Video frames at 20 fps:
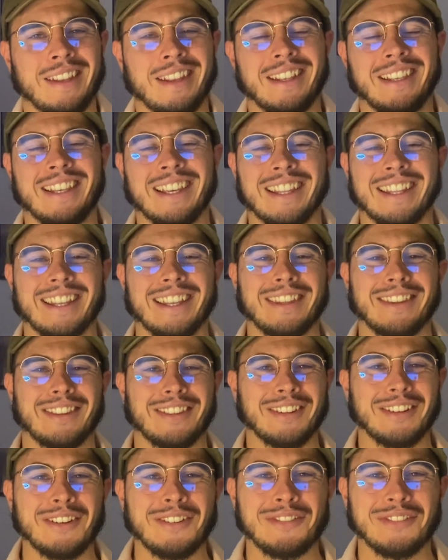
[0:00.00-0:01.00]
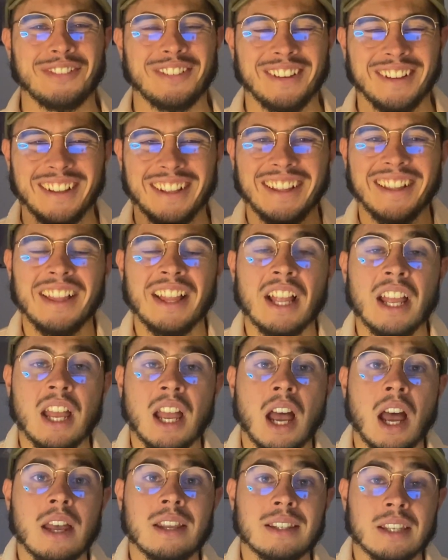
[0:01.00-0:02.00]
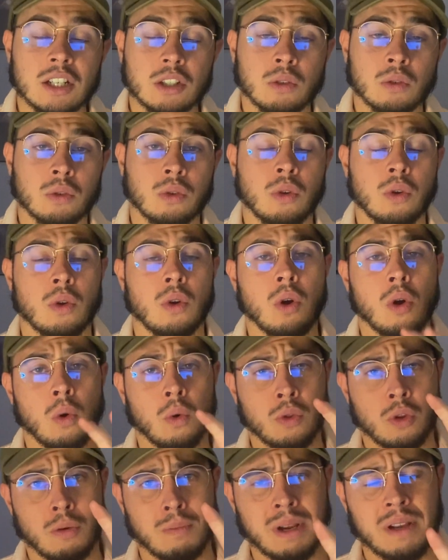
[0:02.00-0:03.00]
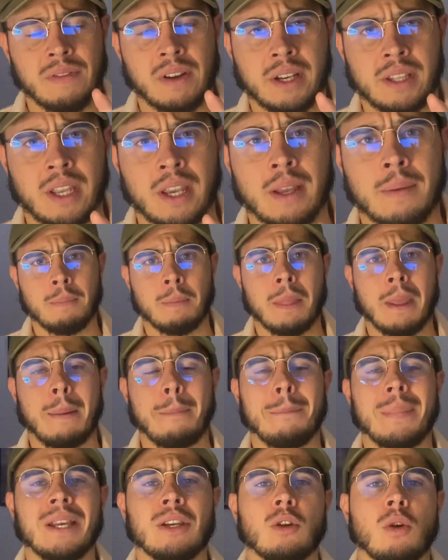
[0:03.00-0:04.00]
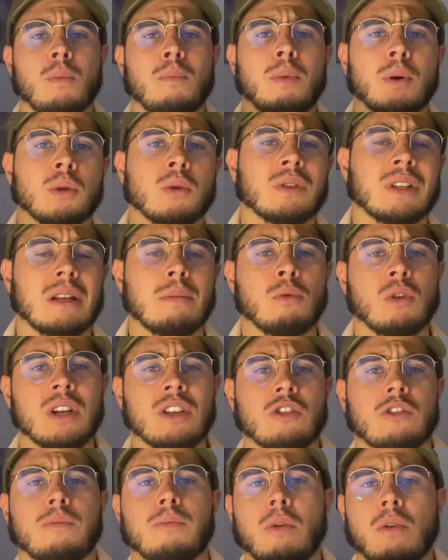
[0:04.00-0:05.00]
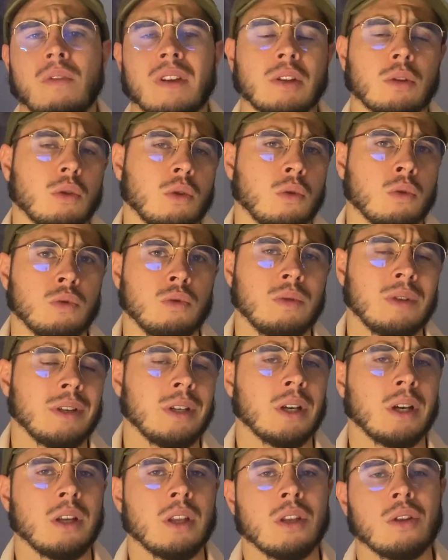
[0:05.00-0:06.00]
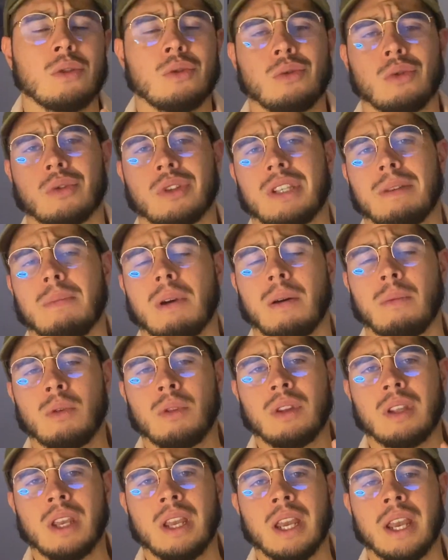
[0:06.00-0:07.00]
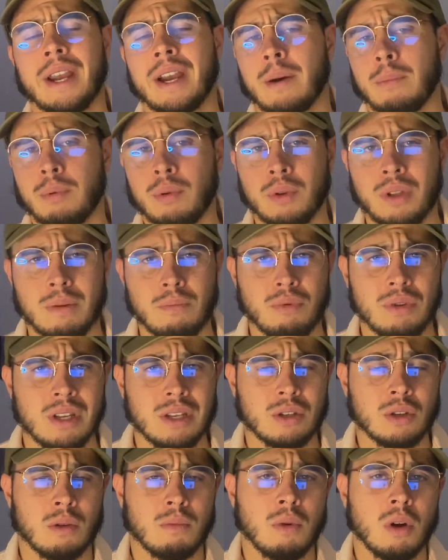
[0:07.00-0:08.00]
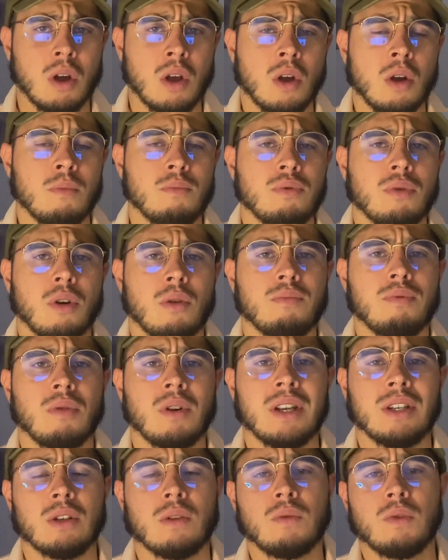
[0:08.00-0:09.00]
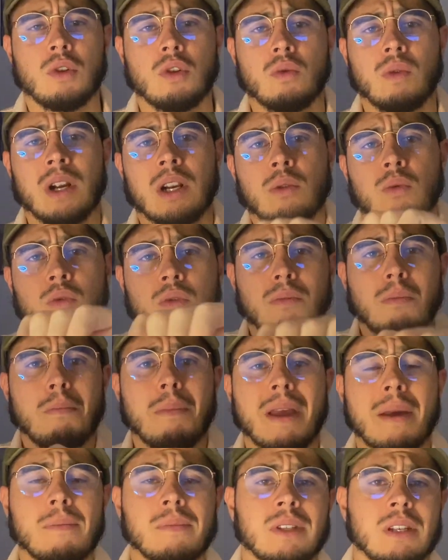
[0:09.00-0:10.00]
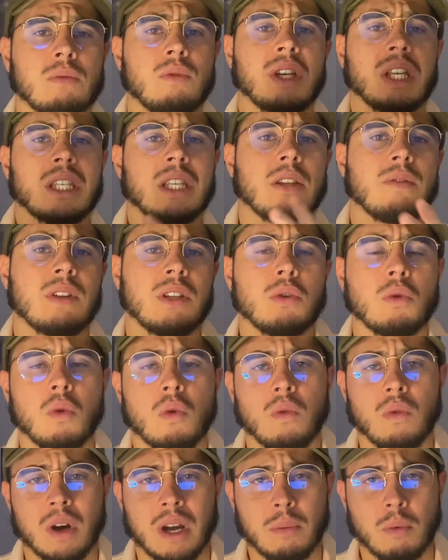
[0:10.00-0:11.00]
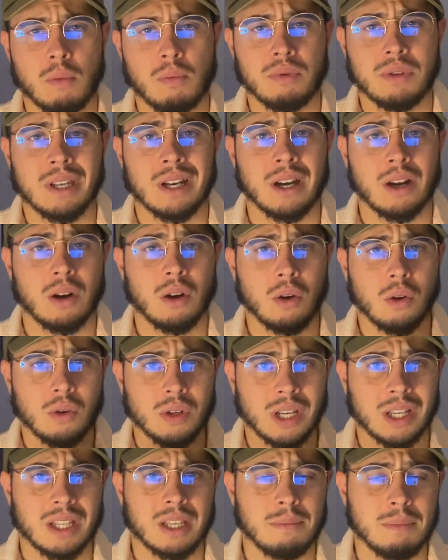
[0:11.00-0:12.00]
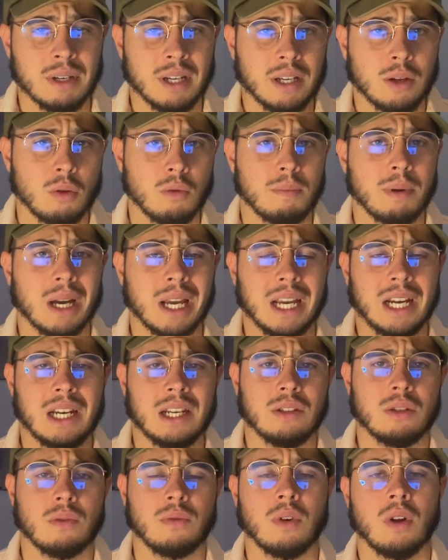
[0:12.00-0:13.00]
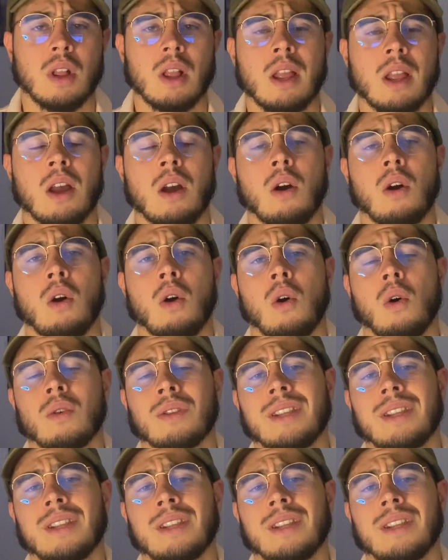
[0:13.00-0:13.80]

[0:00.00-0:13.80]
c'est une catastrophe sachant qu'on est en Black Friday, mais que potentiellement les offres peuvent être conduites sur Cyber Monday et un peu au début décembre pour, pour les offres de Noël. Donc même si vous voyez cette vidéo vraiment plus tard, regardez bien et comparez avec les offres euh, en,